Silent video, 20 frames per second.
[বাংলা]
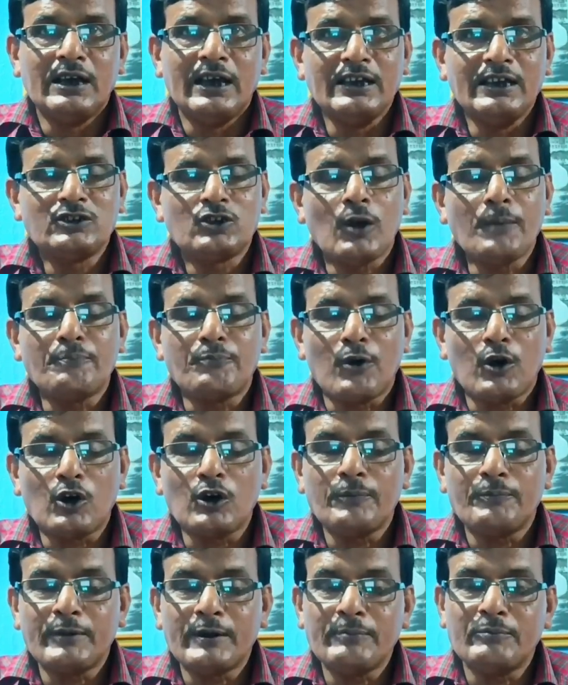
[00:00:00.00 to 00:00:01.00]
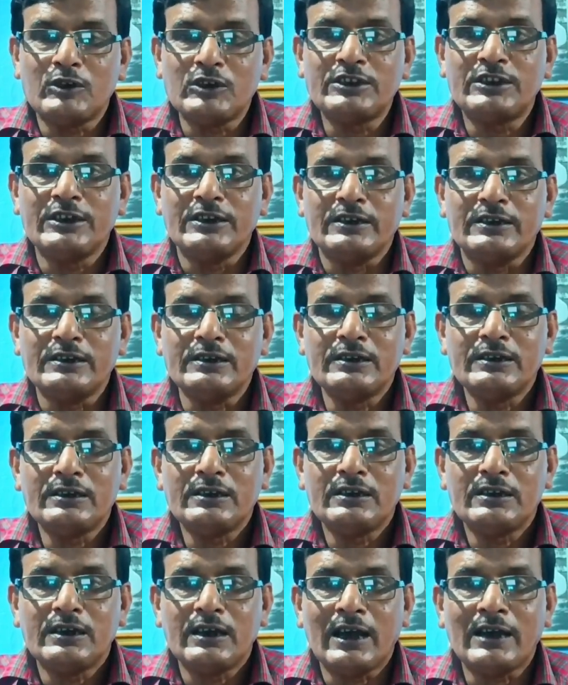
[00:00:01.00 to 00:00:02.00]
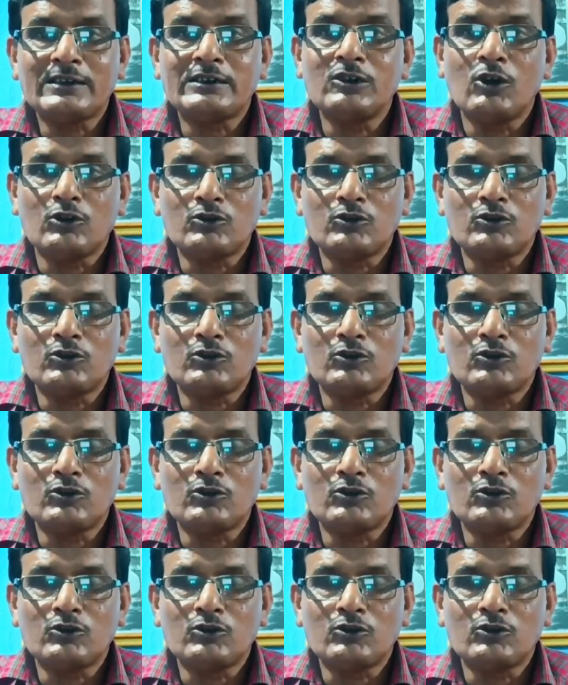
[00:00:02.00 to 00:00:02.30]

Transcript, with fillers: এই সব প্রকল্পের মধ্যে একটি